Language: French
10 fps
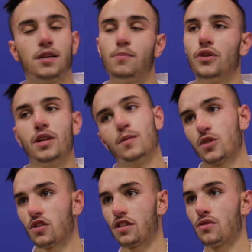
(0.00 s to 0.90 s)
j'ai pas eu les mêmes
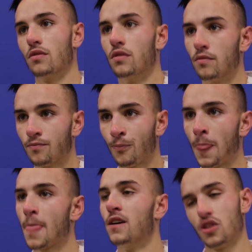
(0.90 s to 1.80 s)
sensations.
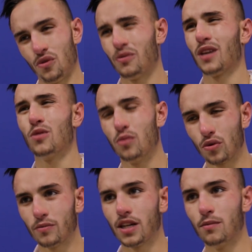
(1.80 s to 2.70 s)
J'ai eu vraiment
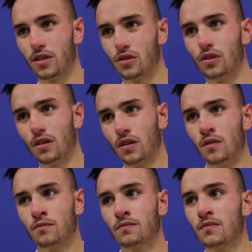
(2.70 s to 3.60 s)
beaucoup de mal à me mettre dedans,
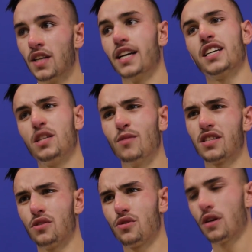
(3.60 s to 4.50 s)
un régime
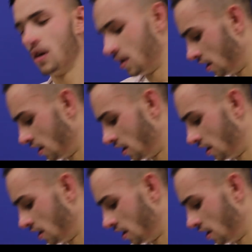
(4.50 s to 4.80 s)
assez dur,